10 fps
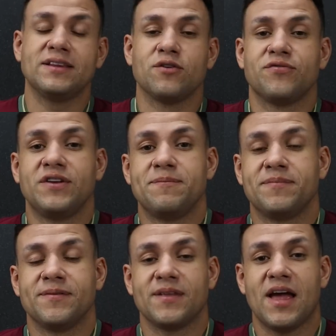Então,
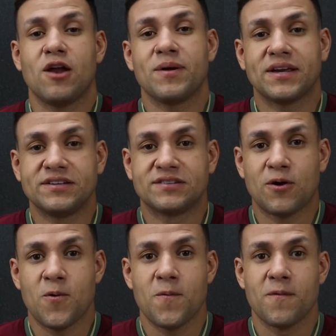Felipe, ela é uma
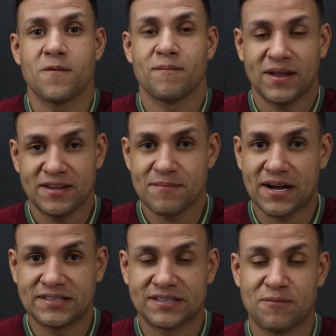questão
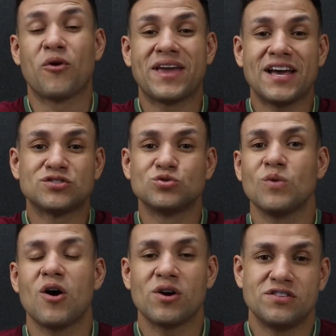matemática, porque a
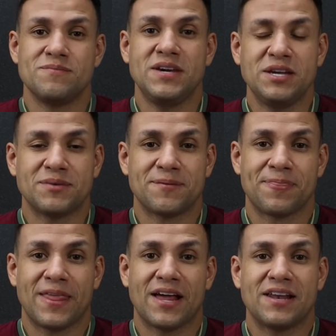sua odd mínima,
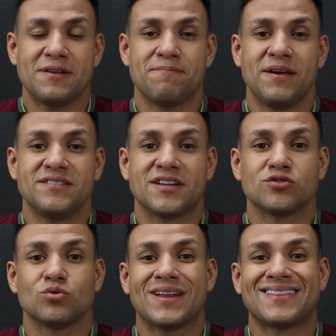ela depende da
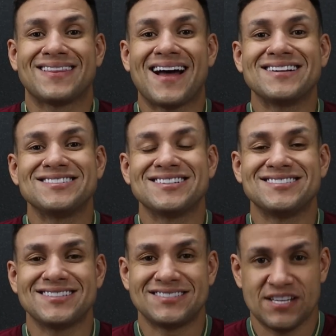sua taxa
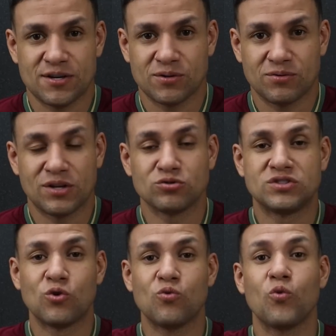de acerto, né? O
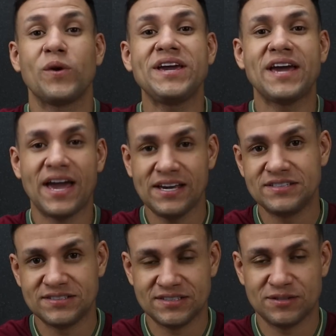seu win
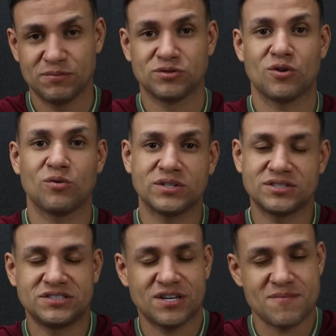rate. O pessoal
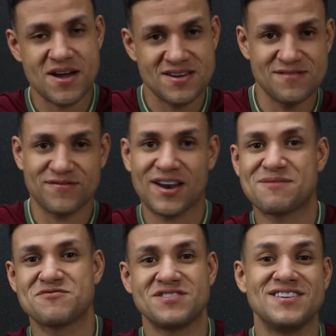gosta de chamar aí, falar
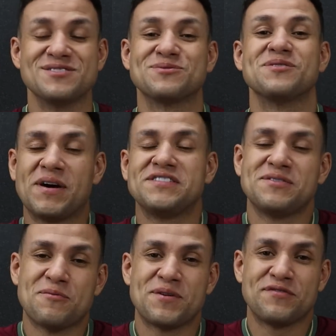bonito, mas
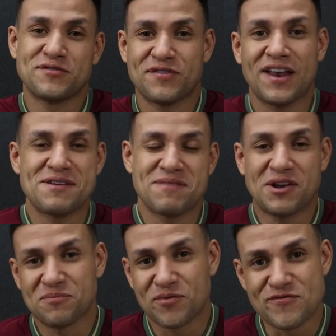eu prefiro falar aí mais
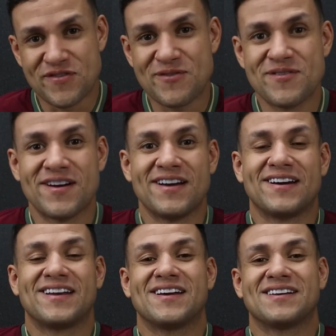no povão,
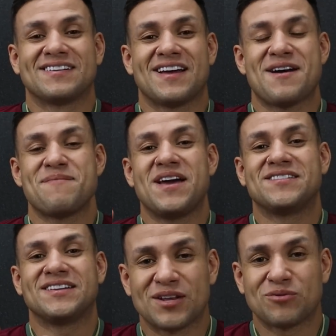né? É a
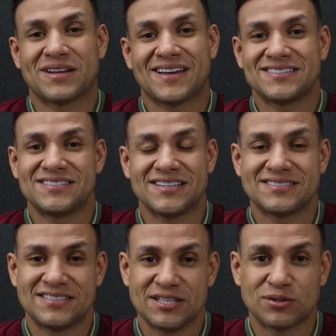média da tua taxa de
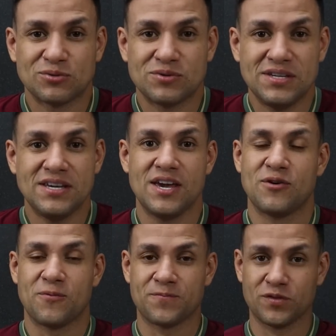acerto e
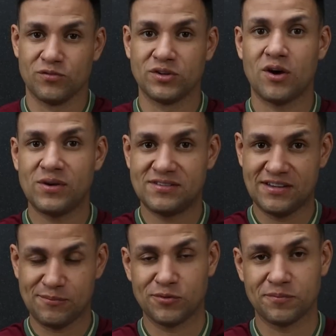erro. Vou dar um
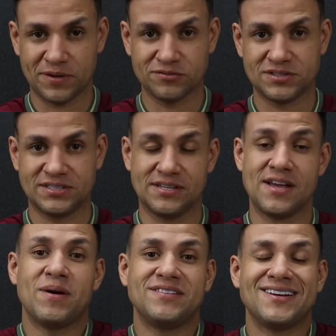exemplo para você.
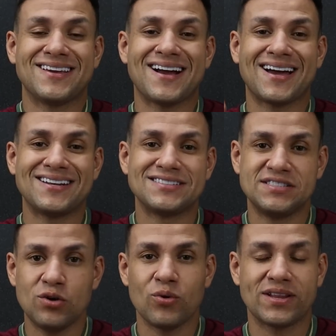Imagina que a cada
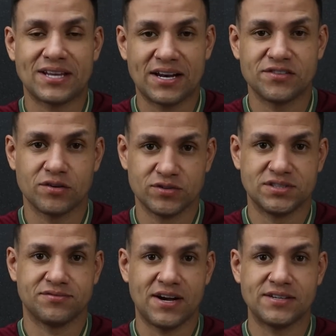cinco entradas que
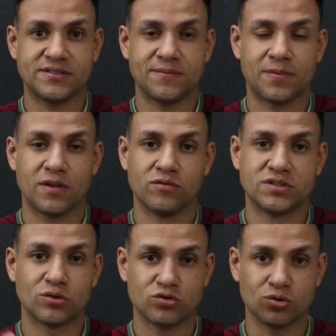você faz,
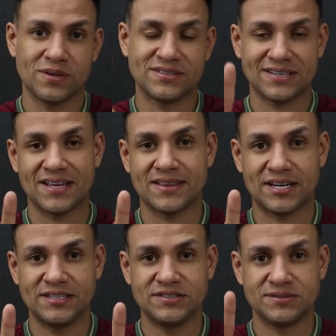você costuma acertar
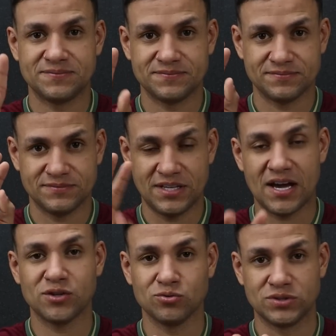três e
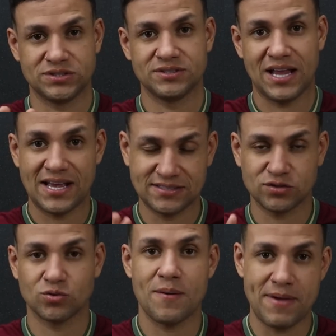erra duas. Essa é a
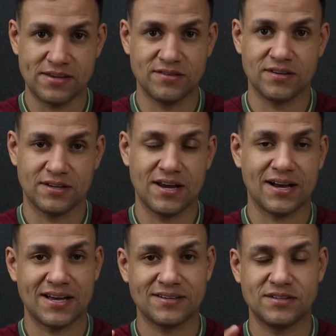sua média, né? A
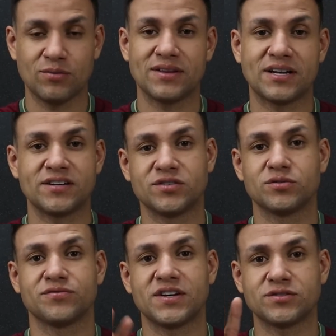cada cinco entradas que
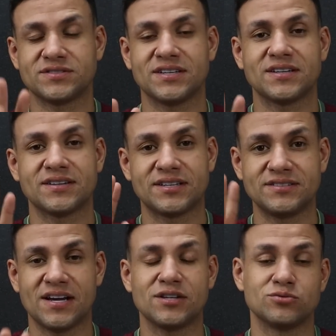tu faz, tu acerta três
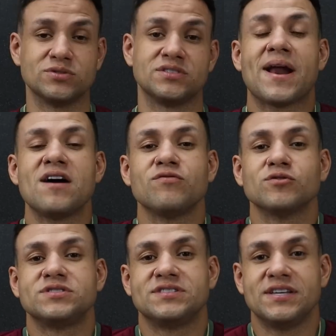e erra duas. Para
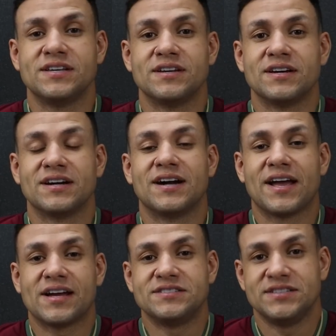você
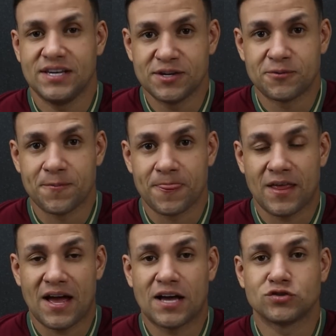ganhar dinheiro,
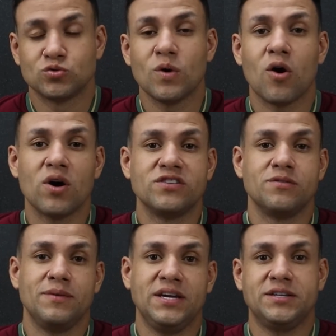a sua odd
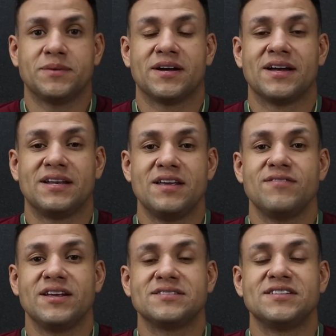mínima
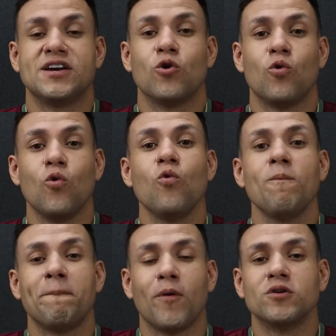deveria ser
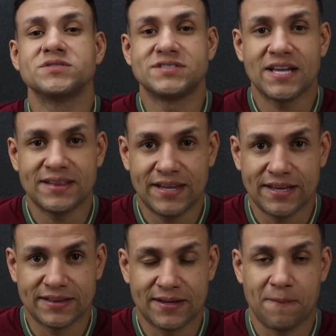
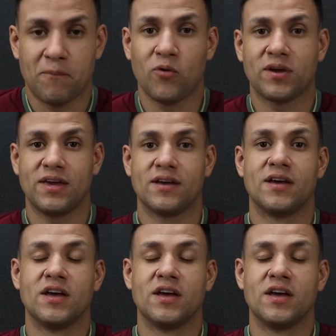1.70. Por quê?